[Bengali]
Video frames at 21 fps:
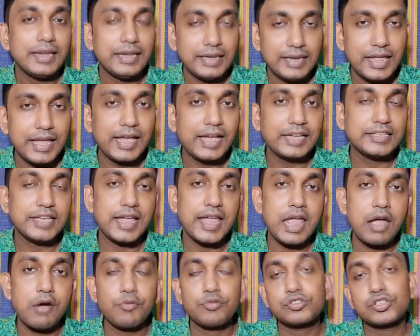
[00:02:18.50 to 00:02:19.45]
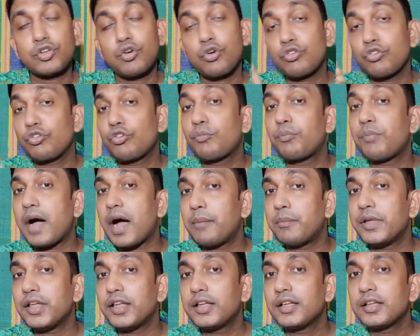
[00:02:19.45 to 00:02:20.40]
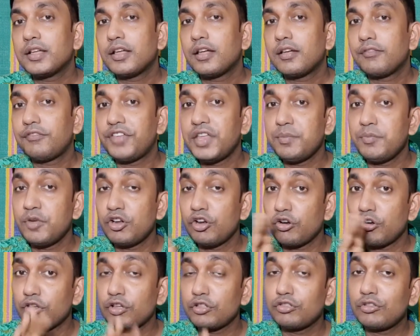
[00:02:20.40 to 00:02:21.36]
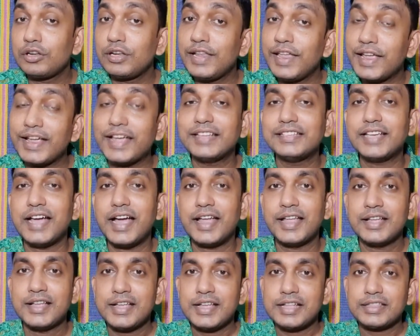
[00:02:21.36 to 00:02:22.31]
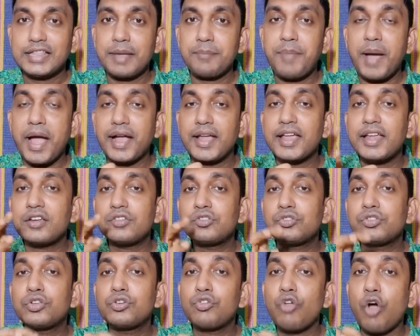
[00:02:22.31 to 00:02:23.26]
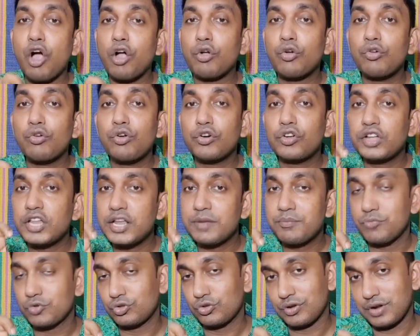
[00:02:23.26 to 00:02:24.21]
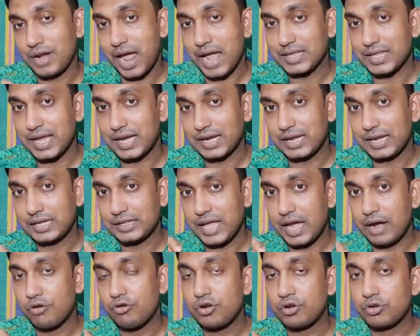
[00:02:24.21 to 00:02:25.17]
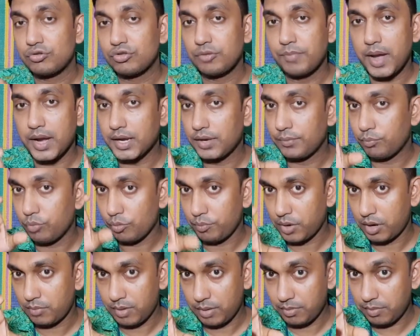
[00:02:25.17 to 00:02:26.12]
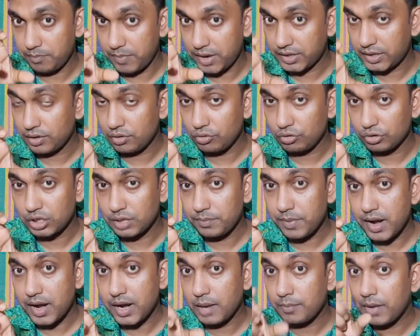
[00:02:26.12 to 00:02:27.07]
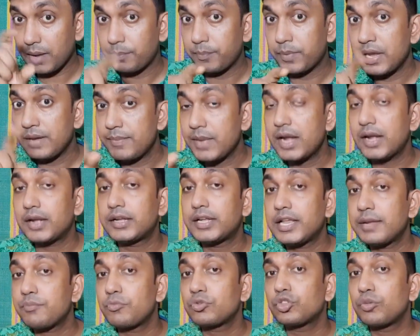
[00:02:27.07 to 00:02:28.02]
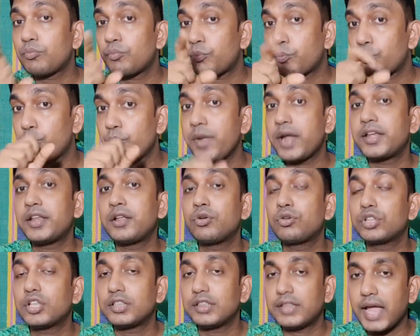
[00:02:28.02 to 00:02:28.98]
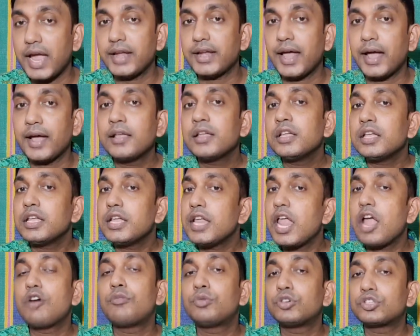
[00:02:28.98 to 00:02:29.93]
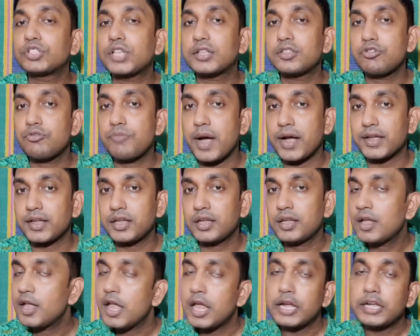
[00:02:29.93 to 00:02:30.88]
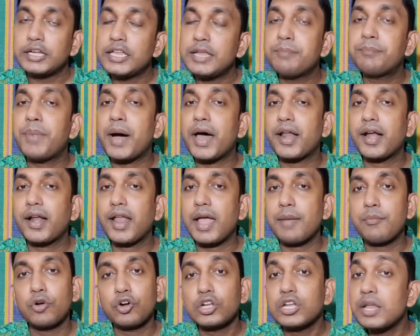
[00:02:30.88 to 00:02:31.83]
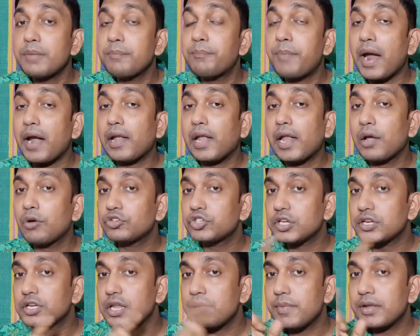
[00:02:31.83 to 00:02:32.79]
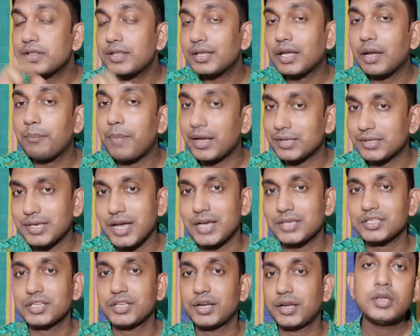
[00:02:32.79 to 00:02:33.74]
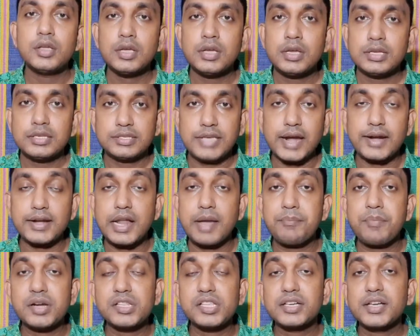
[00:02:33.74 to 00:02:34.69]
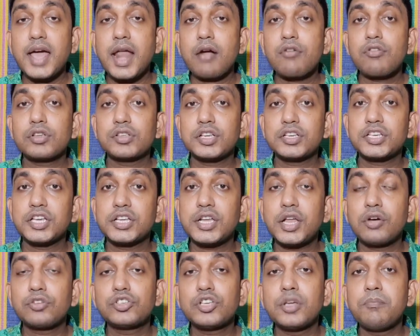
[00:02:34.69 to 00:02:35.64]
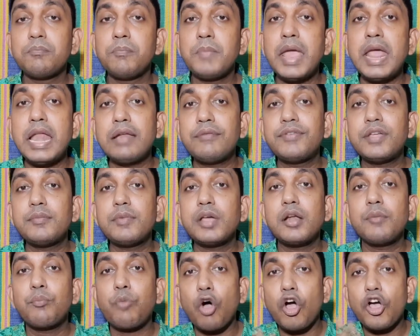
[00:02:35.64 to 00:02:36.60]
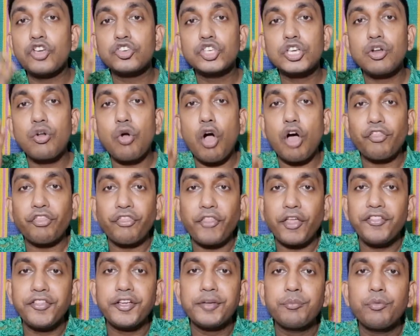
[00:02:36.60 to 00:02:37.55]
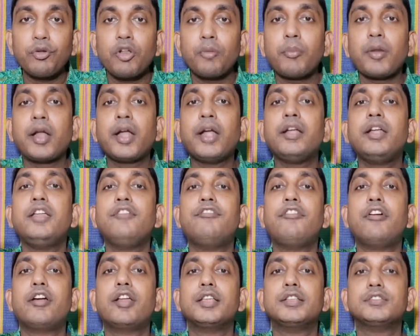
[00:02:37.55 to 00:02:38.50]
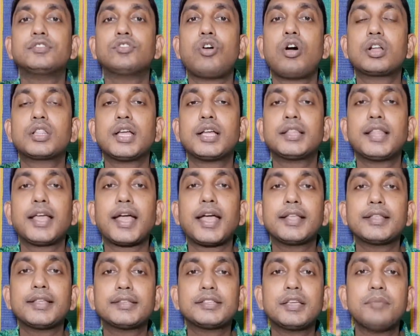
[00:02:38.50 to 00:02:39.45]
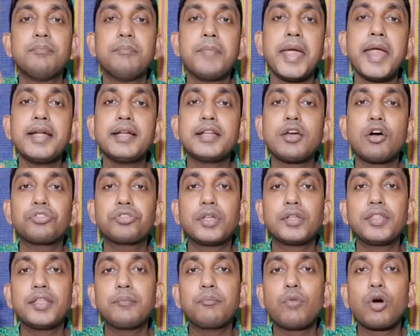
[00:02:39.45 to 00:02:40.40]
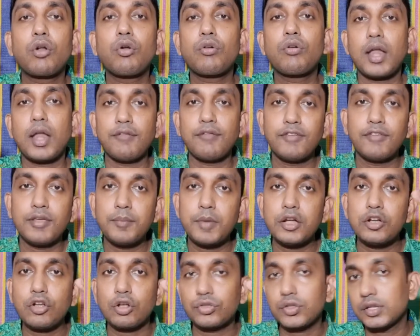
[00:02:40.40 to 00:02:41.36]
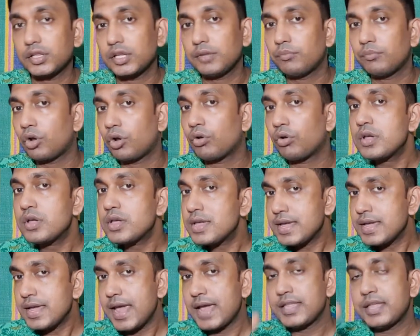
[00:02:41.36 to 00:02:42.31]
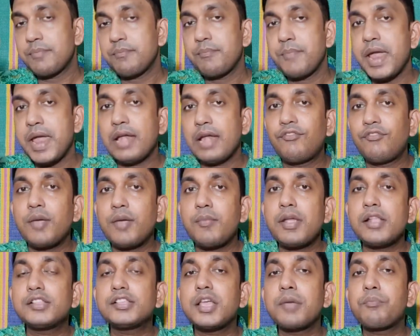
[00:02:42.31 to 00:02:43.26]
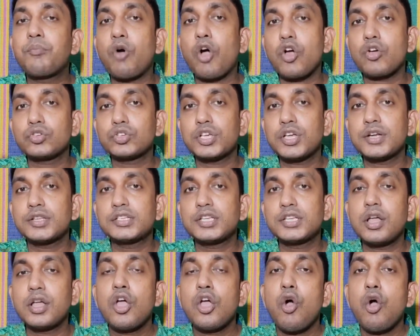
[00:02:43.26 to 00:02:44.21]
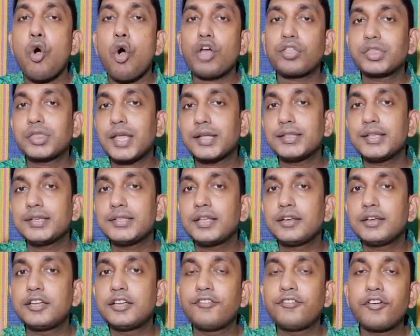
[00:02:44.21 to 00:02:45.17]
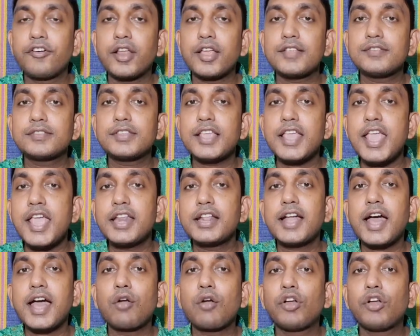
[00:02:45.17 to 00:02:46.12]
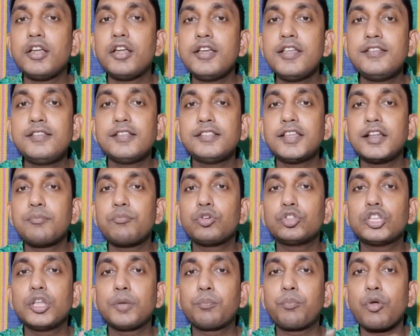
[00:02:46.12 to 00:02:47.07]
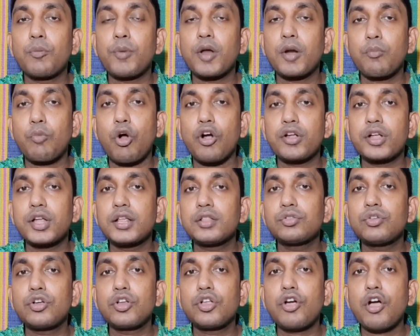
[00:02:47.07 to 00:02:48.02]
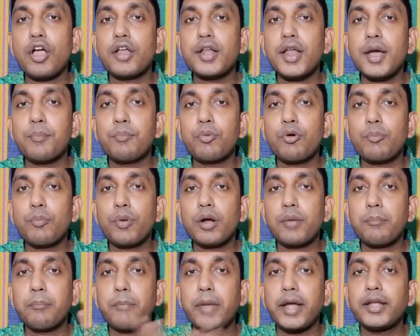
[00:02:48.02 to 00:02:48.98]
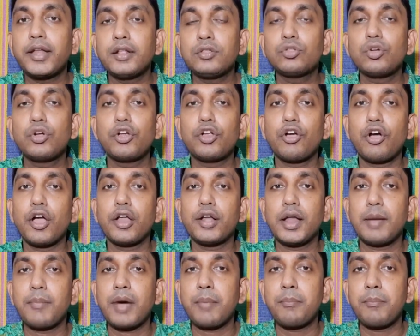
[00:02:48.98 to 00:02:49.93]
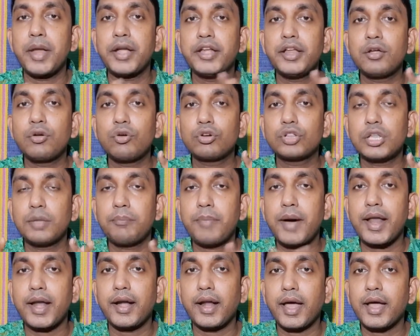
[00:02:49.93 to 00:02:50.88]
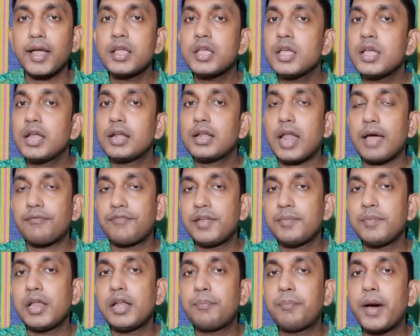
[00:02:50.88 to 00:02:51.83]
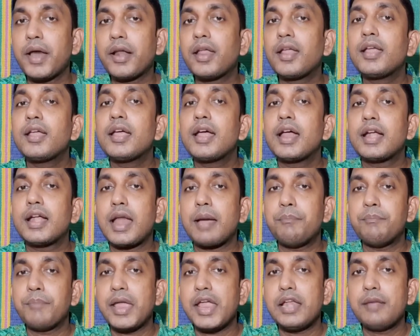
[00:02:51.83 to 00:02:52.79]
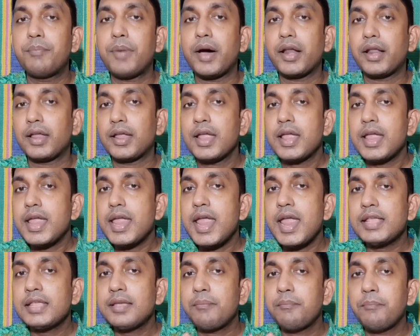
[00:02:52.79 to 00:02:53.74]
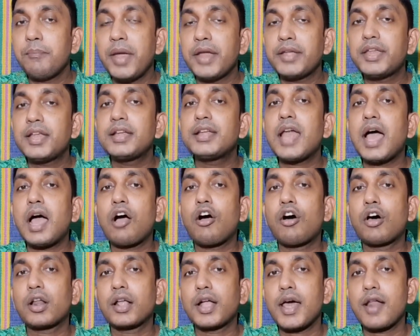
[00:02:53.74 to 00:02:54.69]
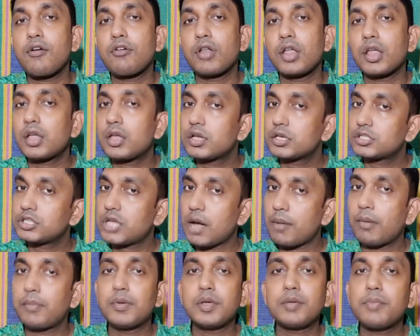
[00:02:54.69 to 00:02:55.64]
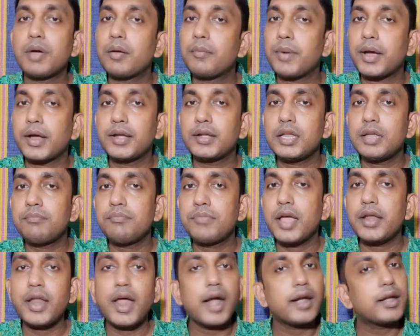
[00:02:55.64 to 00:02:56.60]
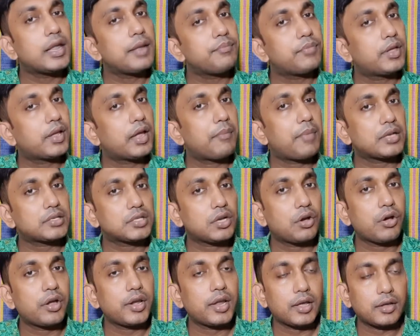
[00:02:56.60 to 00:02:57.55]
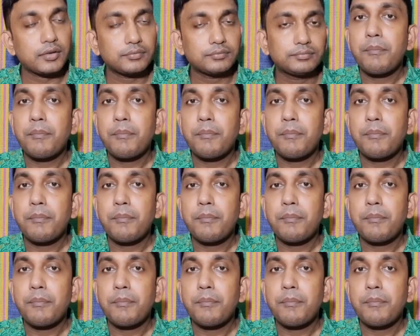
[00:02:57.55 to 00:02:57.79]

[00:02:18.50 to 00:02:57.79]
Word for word: লেগে যায় এই অবস্থা অনুরূপভাবে ফিমেলেরও কিন্তু লেগে যায় তাই পাখির যদি নখগুলো ঠিক মতো না থাকে তাহলে কিন্তু পাখি প্রপারভাবে মেটিং করতে পারে না বা ফিমেল ঠিক মতো মেটিং করতে দেয় না এ অবস্থাতেও পাখি ডিম পারে না এবং ডিম পারলেও সে ডিমের থেকে বাচ্চা আসে না চার নাম্বার যে কারণ আছে সেটা হচ্ছে মেল ফিমেল বয়সের অত্যাধিক পরিমাণের ডিফারেন্স অর্থাৎ দেখা যাচ্ছে মেলটা অত্যাধিক বড় নাহলে ফিমেলটা অত্যাধিক বড় এই যে মেল ফিমেল যে বয়সের যে অত্যাধিক যে ডিফারেন্স এর কারণে নিজেদের মধ্যে প্রপার বন্ডিং তৈরি হয় না প্রপার মেটিং তৈরি হয় না বা মেটিং করতে পারে পারে না না ফিমেল পারে না মেল পারে এই যে মেটিং না হওয়ার কারণে স্বাভাবিকভাবে পাখি ডিম দেয় না আর ডিম থেকে বাচ্চা হয় না